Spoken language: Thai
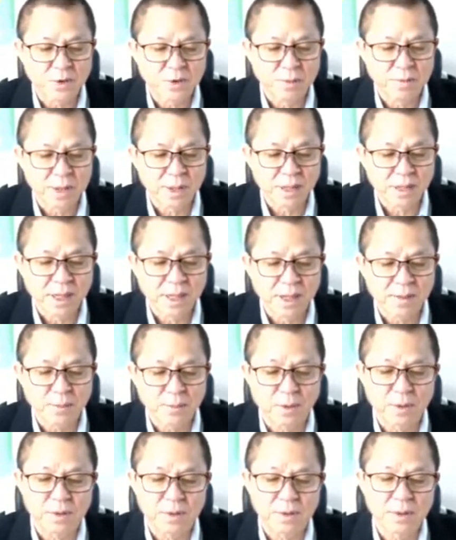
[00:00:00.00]
ผมไม่เคยส
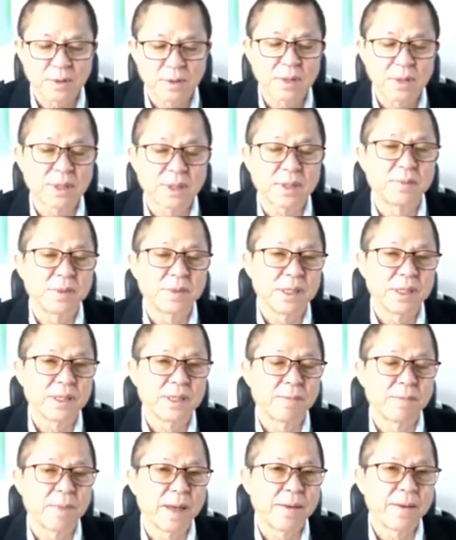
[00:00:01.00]
นใจมากไอ้
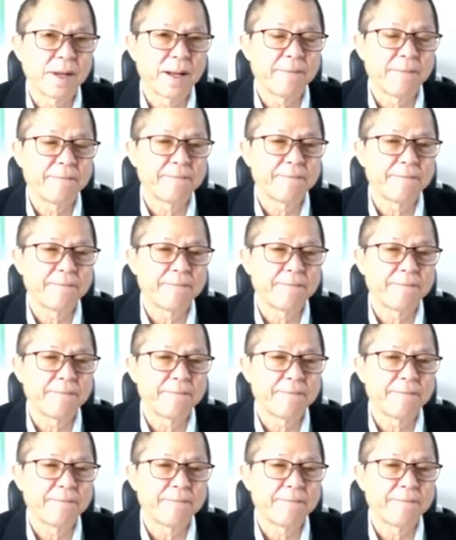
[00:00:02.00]
เรื่องขอ